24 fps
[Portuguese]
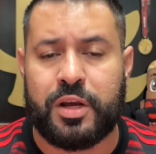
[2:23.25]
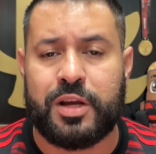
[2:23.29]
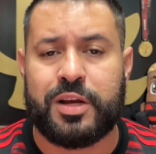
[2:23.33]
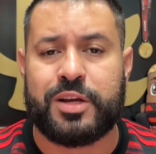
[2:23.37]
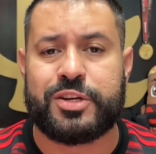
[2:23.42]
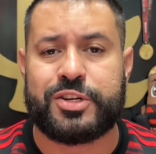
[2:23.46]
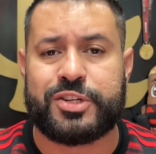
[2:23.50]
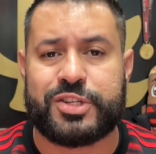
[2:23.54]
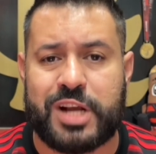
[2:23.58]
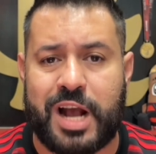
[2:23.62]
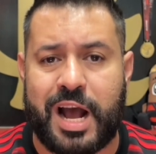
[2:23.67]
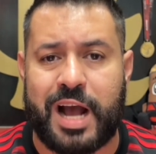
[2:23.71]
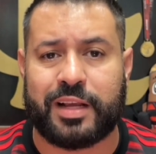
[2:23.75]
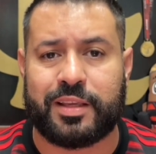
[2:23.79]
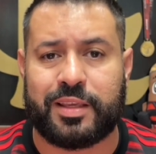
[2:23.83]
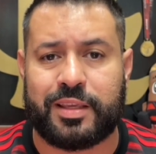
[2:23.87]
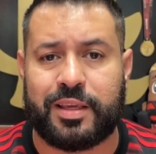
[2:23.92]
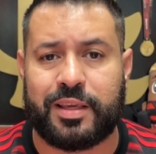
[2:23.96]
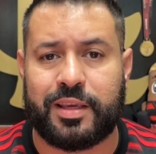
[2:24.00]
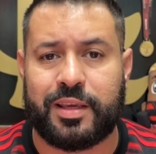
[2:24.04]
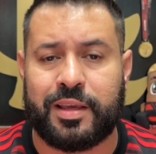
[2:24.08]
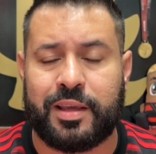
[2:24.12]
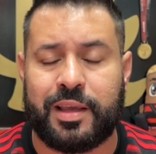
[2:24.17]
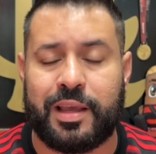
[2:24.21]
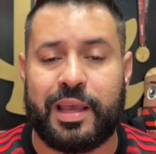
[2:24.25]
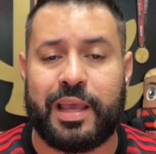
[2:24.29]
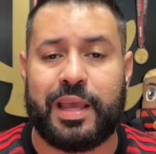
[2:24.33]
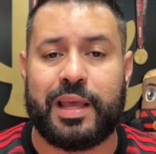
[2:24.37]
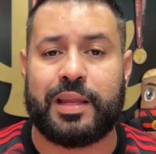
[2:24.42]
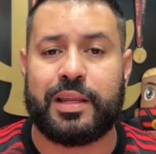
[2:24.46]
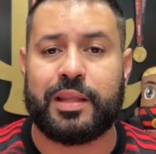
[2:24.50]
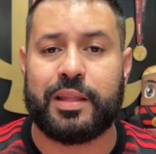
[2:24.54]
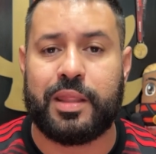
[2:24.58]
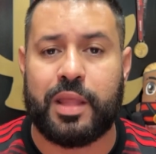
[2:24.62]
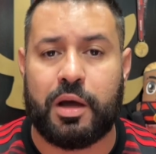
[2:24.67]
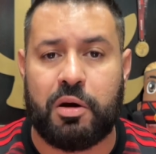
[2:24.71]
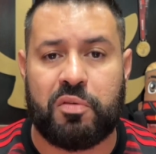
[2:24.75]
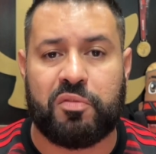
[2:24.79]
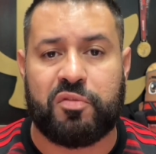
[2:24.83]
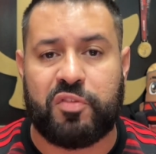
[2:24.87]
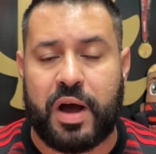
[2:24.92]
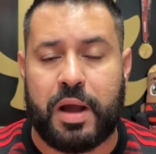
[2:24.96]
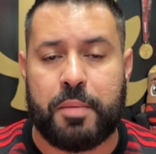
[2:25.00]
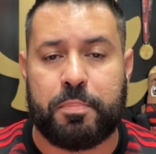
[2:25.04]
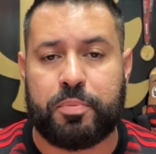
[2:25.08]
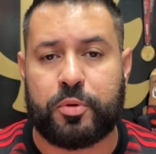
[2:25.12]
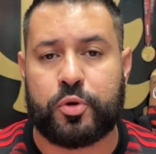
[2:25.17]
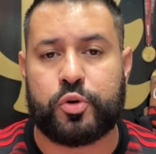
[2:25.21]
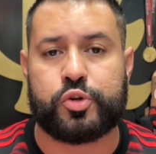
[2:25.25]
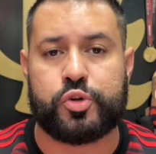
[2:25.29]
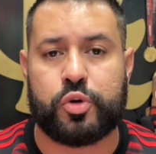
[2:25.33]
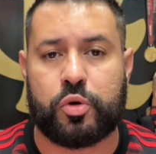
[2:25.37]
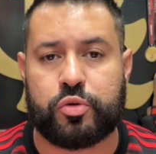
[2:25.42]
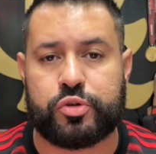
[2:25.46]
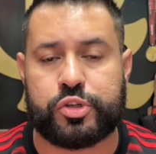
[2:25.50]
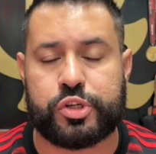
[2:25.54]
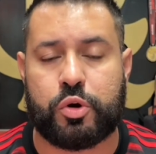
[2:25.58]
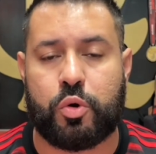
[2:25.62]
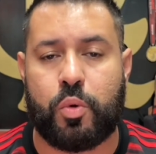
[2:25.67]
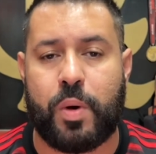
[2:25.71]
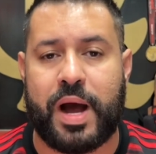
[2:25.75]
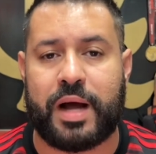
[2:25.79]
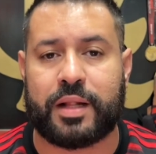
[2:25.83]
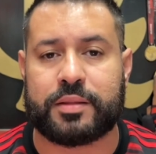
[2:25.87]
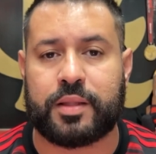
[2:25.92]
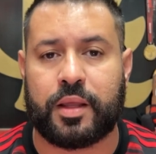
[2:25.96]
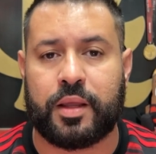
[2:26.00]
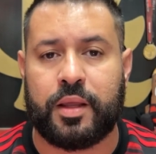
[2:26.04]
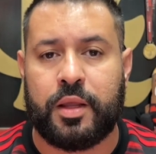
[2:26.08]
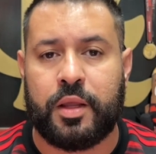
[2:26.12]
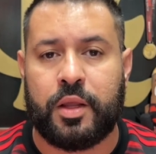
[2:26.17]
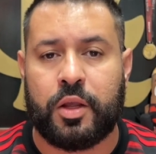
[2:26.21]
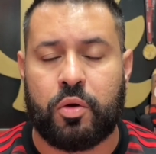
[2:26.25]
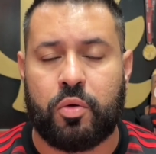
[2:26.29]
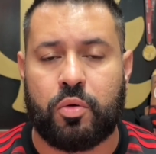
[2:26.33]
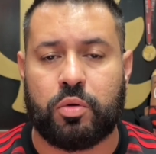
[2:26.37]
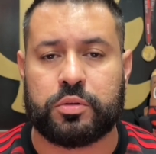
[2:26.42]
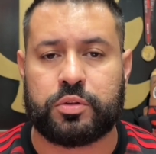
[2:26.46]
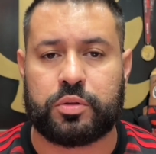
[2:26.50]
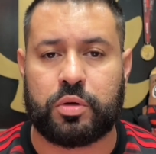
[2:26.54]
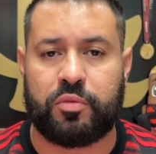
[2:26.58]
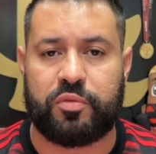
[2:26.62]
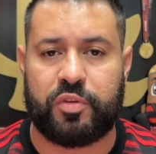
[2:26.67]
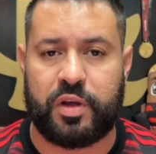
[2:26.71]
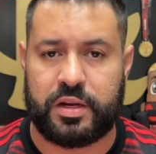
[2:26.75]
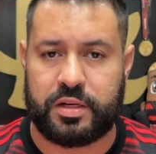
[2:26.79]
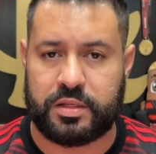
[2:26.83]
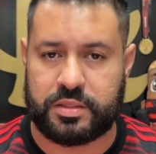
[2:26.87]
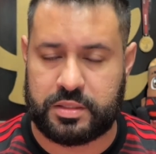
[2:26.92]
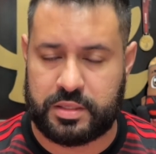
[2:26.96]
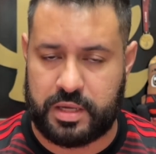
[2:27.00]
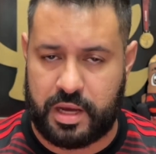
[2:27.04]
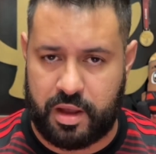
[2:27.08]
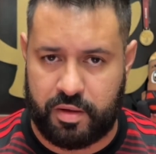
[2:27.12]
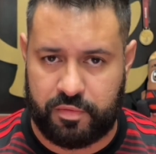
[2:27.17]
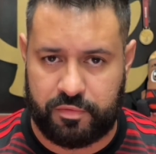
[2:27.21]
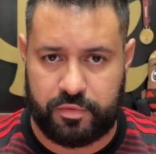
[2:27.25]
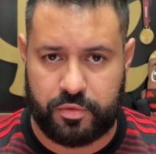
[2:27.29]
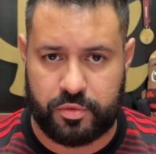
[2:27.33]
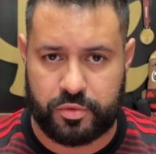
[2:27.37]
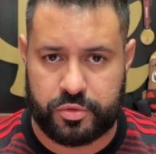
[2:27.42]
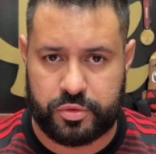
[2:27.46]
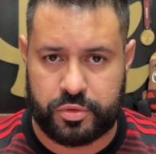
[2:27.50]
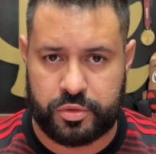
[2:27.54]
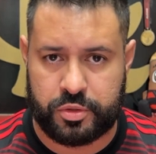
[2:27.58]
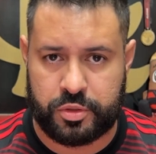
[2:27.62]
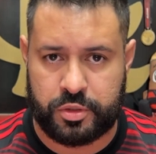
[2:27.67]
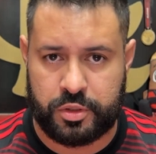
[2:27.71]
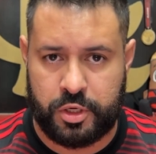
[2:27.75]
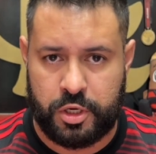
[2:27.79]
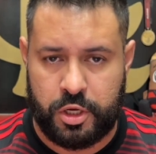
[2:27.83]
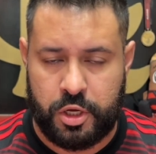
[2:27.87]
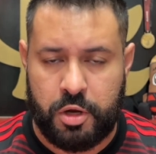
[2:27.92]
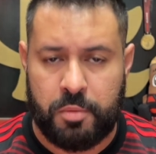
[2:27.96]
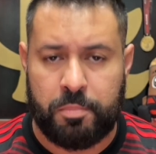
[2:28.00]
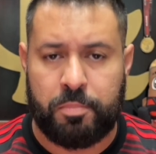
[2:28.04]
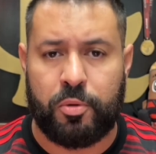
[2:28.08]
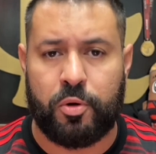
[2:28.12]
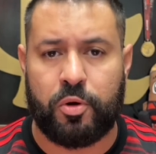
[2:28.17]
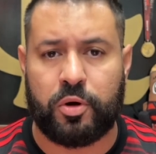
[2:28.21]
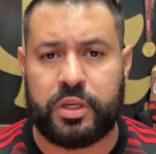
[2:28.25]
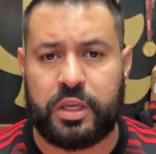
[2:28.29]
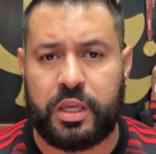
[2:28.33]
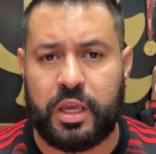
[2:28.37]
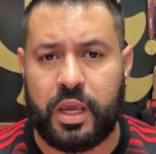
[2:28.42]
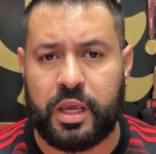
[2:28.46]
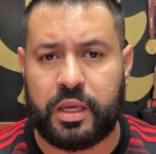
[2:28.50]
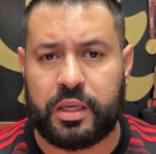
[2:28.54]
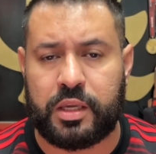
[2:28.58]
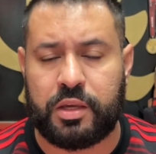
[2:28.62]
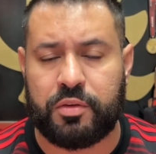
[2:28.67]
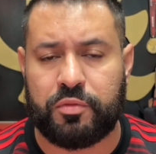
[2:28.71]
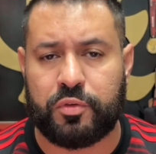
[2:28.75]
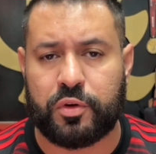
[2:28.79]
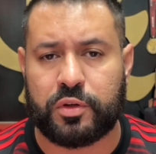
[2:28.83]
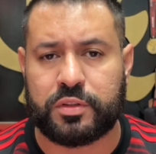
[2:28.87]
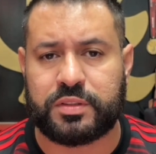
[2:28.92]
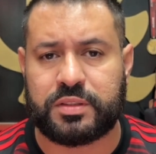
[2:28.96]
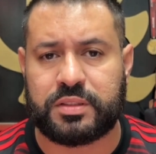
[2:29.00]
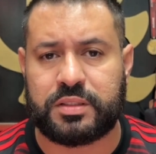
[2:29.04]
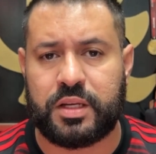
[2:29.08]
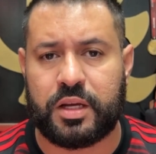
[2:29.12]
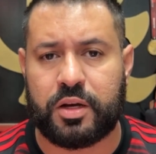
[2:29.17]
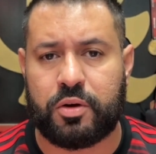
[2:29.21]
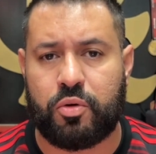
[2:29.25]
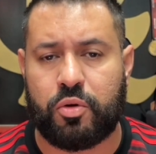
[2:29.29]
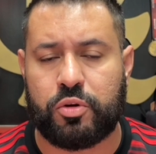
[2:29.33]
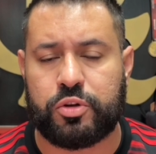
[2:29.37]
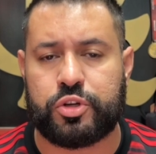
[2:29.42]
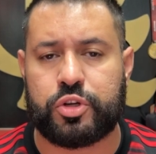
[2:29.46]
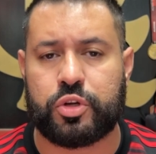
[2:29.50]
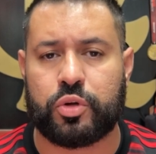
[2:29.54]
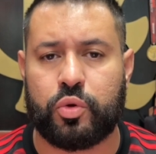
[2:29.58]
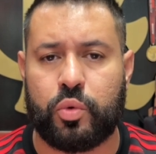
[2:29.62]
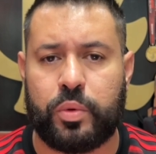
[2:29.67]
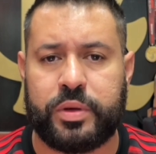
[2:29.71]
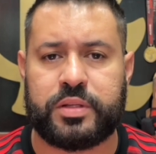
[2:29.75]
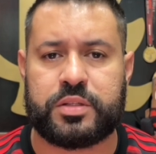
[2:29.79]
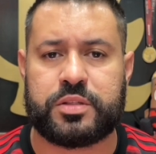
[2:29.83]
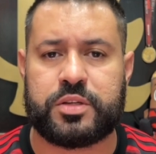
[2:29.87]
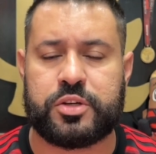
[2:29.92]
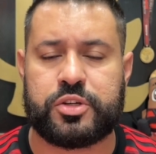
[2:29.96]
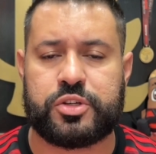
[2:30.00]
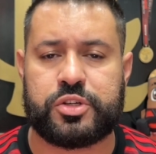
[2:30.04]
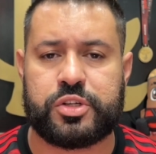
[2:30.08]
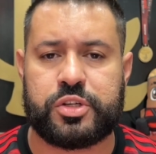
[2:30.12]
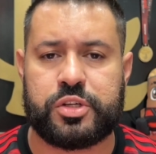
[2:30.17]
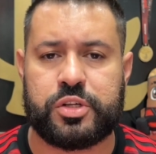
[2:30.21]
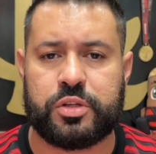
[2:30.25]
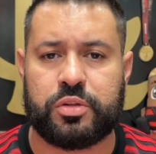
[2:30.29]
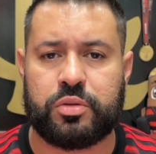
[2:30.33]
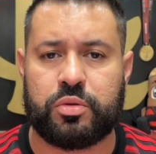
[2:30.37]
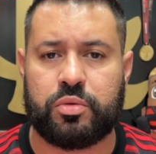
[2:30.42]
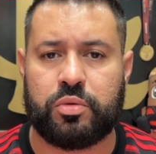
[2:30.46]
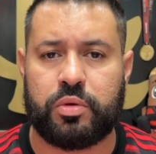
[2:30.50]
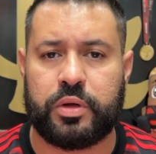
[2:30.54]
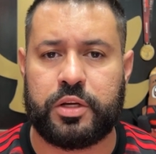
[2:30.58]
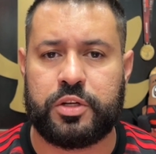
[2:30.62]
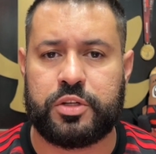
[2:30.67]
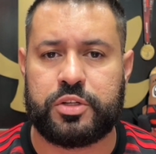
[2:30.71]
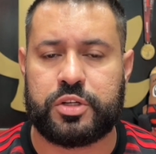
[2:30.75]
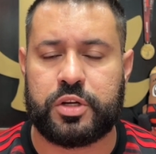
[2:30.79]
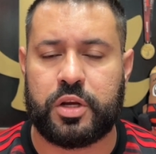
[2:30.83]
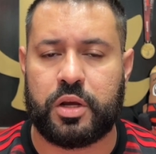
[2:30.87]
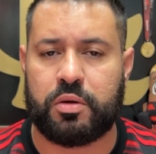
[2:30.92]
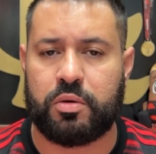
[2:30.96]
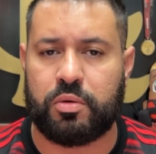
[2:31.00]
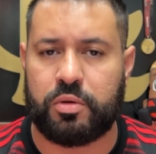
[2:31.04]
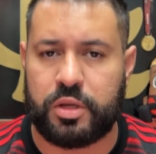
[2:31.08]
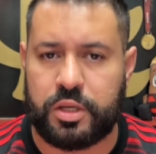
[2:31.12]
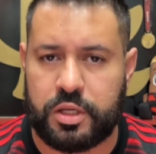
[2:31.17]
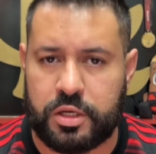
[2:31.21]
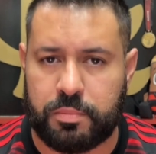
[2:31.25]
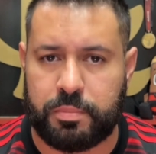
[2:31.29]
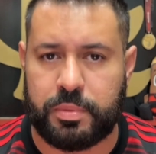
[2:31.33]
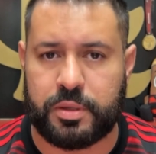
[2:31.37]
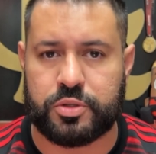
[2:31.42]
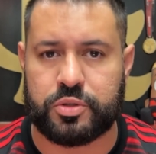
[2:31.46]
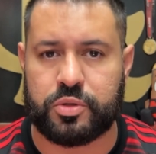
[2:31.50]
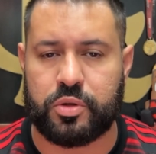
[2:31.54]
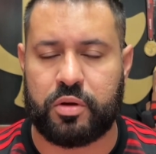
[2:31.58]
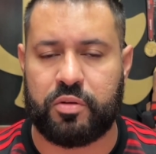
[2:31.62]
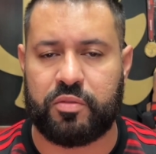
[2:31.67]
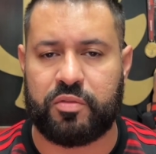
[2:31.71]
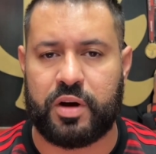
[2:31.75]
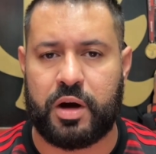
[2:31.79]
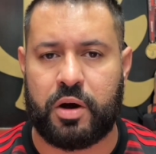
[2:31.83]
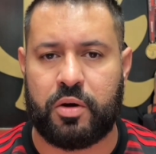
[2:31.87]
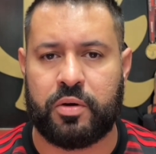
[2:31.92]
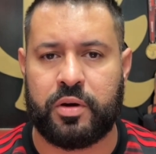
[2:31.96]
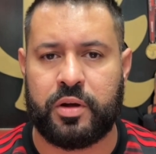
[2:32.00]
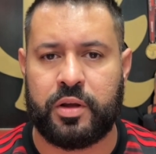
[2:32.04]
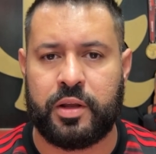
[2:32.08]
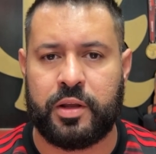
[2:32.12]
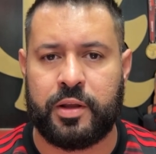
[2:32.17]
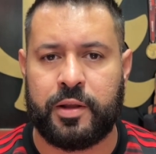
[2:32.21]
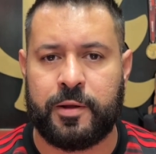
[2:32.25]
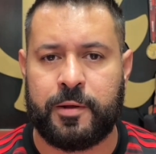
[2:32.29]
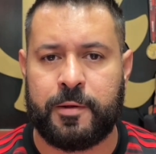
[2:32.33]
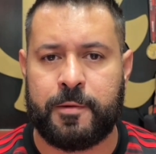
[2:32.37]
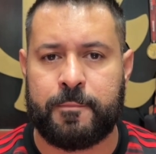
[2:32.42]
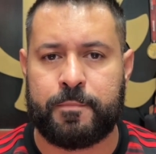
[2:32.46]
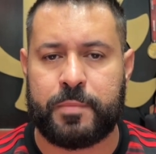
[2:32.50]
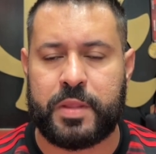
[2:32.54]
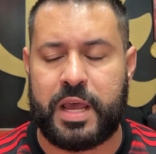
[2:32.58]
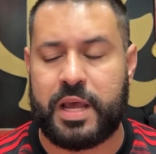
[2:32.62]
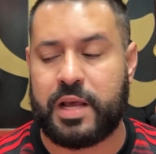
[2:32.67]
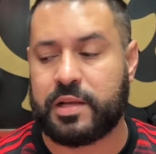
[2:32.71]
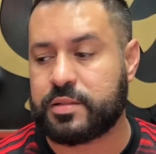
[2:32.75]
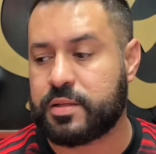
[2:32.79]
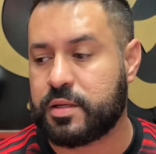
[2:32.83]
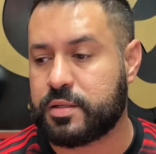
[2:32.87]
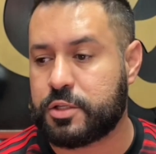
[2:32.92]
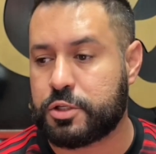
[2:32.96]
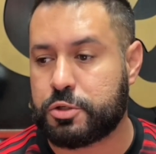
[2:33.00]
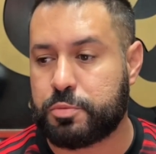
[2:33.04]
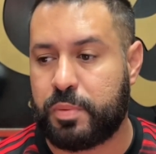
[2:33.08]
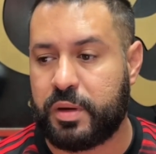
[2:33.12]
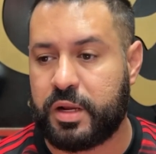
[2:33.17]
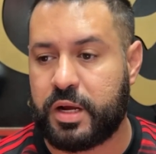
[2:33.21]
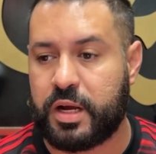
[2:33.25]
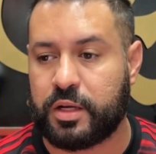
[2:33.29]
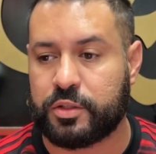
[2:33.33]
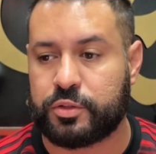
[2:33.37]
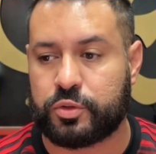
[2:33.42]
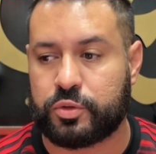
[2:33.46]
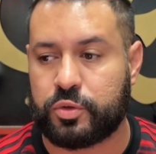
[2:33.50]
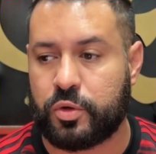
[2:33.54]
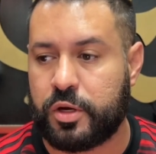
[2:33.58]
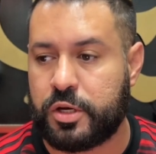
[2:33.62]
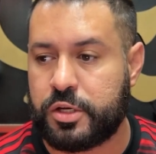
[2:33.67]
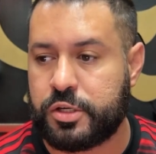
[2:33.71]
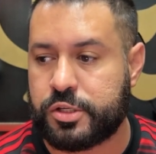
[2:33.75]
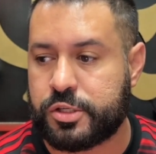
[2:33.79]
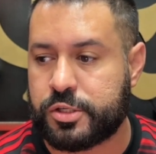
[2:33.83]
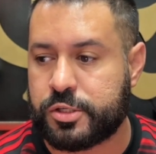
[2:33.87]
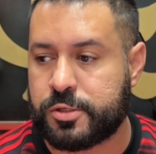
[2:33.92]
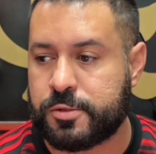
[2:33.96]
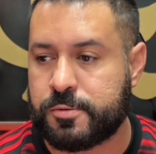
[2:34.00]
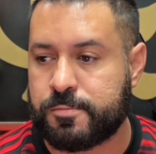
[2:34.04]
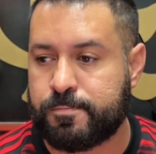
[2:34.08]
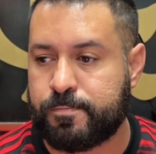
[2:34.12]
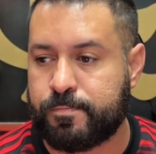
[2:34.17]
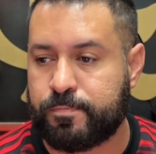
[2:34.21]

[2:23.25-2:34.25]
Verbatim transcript: já que ele não vai para o jogo de quarta contra o Vélez Sarfield Por que, que você continua insistindo em Diego Ribas, Dorival? Essas explicações